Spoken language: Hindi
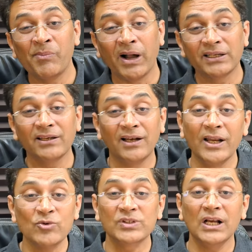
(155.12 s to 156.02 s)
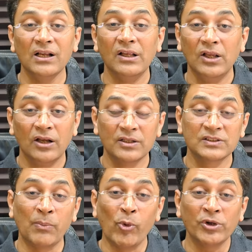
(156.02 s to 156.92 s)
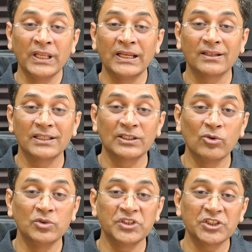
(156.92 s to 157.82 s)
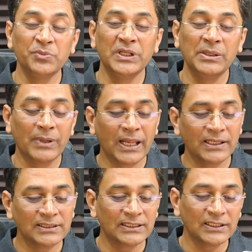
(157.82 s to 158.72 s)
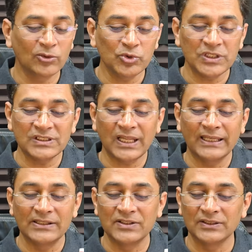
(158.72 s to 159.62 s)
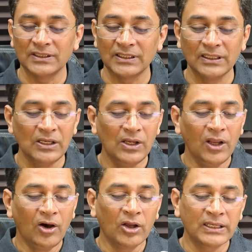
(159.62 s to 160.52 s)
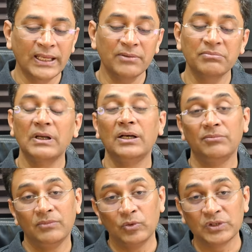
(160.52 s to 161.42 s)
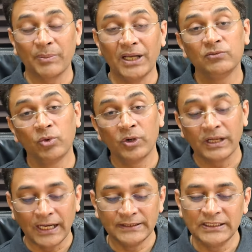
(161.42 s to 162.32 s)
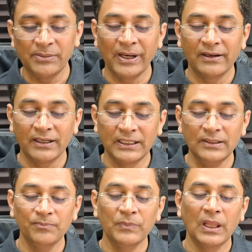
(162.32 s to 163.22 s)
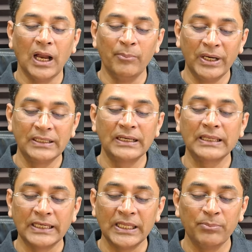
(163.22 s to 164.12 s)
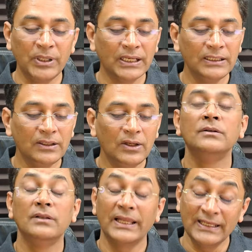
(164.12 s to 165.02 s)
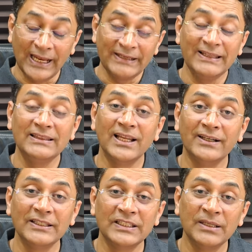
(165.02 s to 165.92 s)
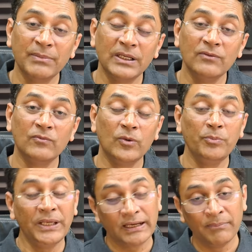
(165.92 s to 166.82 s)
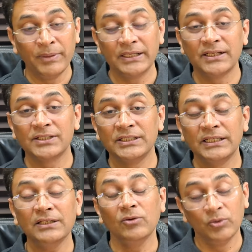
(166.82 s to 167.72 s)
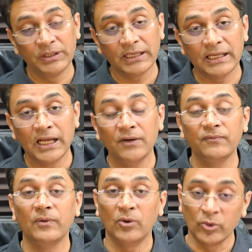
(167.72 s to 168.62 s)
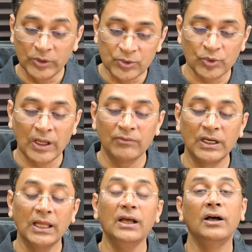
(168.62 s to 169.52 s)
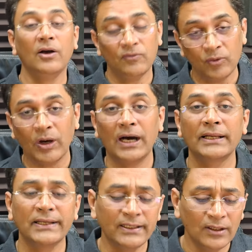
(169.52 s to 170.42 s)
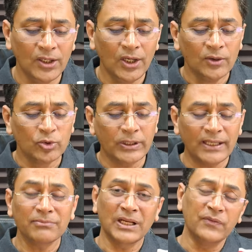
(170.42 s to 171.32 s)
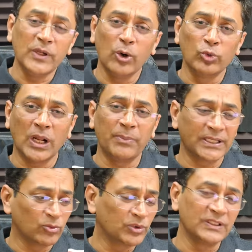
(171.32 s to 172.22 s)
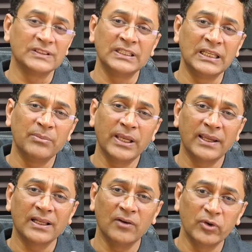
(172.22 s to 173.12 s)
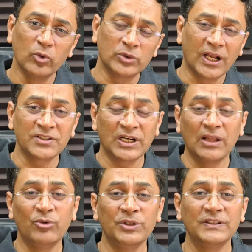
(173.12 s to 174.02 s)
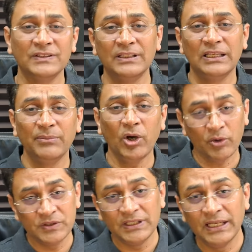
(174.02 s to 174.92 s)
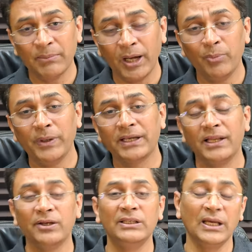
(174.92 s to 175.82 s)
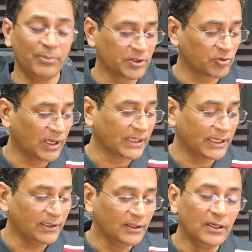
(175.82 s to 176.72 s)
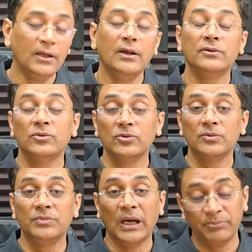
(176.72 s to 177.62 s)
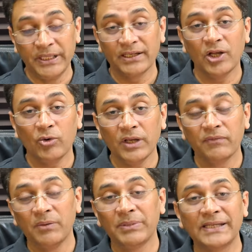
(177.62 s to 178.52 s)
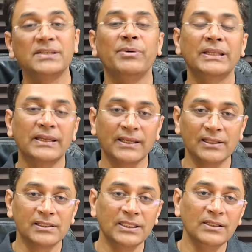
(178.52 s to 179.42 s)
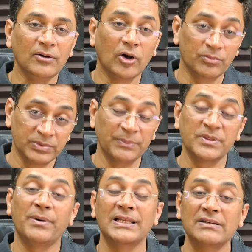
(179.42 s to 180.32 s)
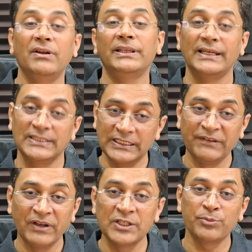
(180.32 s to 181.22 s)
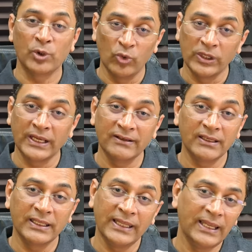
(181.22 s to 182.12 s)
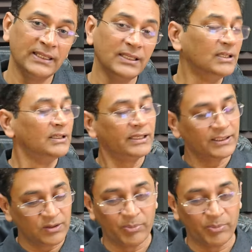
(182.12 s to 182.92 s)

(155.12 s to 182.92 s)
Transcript: बाकी खिलाड़ी उसका सपोर्ट नहीं करते थे वो जश्न भी नहीं मनाया जाता था कुछ इस तरह की चीज़ें थी और खैर उसके बाद उन्होंने राजनीति में एंट्री की अम्बेडकर के करीब भी रहे लेकिन 1933 में वो बी आर अम्बेडकर जी हैं उनके खिलाफ उन्होंने चुनाव लड़ा वो हार गए तो खैर काफ़ी उठा पटक उनकी ज़िंदगी में काफ़ी उतार चढ़ाव उनकी ज़िंदगी में और इसीलिए बायोपिक के लिए यहाँ पर चुना गया है तो आप देखना होगा ये फिल्म कैसी बन के निकलती है और सबसे बड़ा सवाल क्या अजय देवगन इसमें रोल करेंगे कि नहीं रहेंगे कैसे